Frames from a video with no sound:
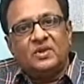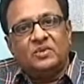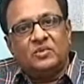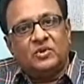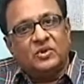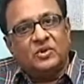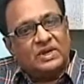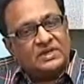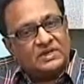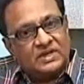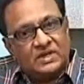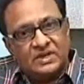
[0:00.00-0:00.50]

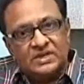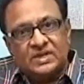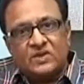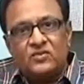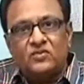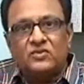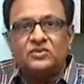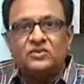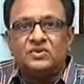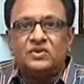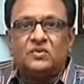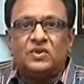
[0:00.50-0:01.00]
ఇప్పుడు నా
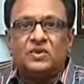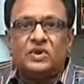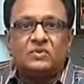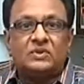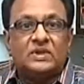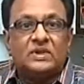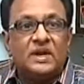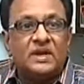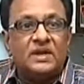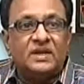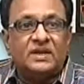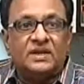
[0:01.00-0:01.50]
చిన్నతనం నుంచి కూడా
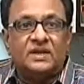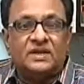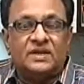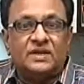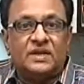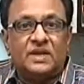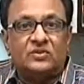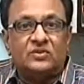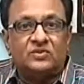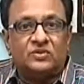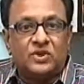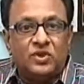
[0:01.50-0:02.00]
ఉదాహరణకి
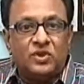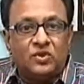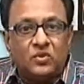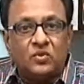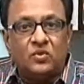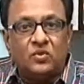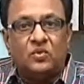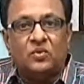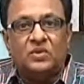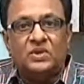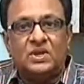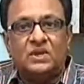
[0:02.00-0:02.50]
నేను
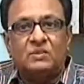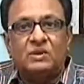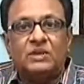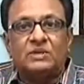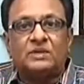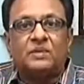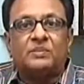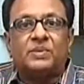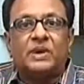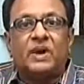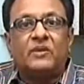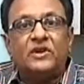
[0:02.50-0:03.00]
తెలుగు ఈ
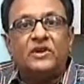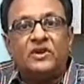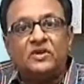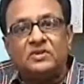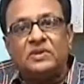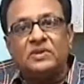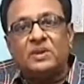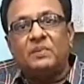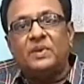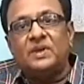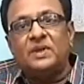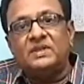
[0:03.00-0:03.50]
మాత్రం
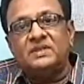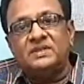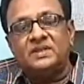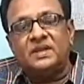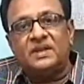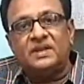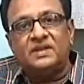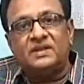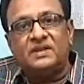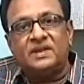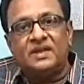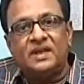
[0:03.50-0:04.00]
ప్రావీణ్యం
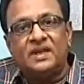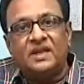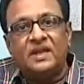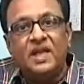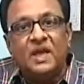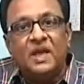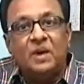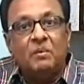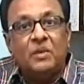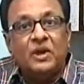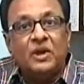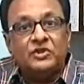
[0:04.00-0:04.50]
సంపాదించానంటే
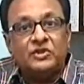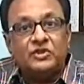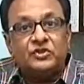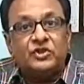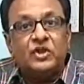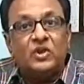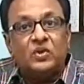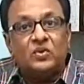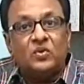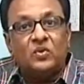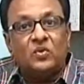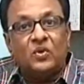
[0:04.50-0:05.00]
మంచి
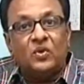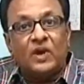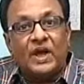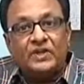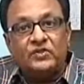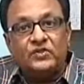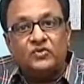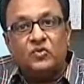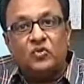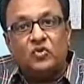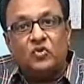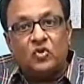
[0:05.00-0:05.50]
తెలుగు హై
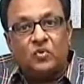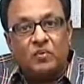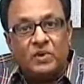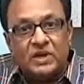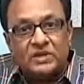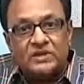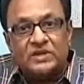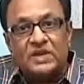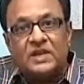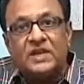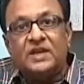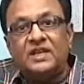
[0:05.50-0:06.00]
స్కూల్
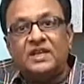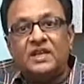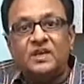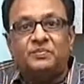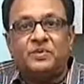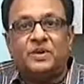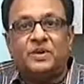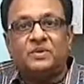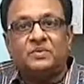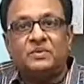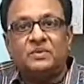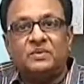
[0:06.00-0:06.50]
ఉపాధ్యాయులు
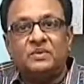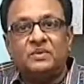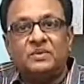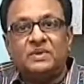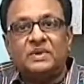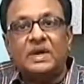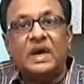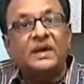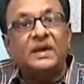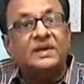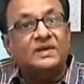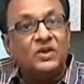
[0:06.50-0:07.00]
నేర్పారు
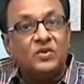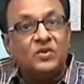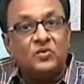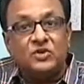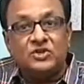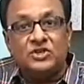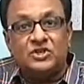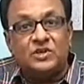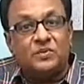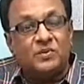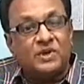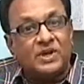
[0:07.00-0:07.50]
కాలేజీలకు
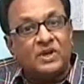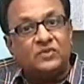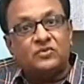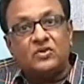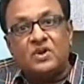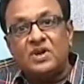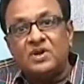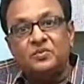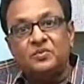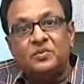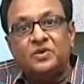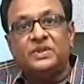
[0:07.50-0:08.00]
వచ్చేటప్పటికి ఆ
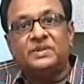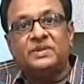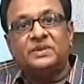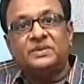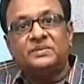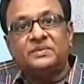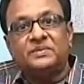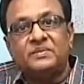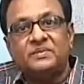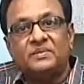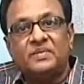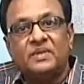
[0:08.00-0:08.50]
ధోరణి
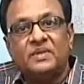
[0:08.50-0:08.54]
పోయింది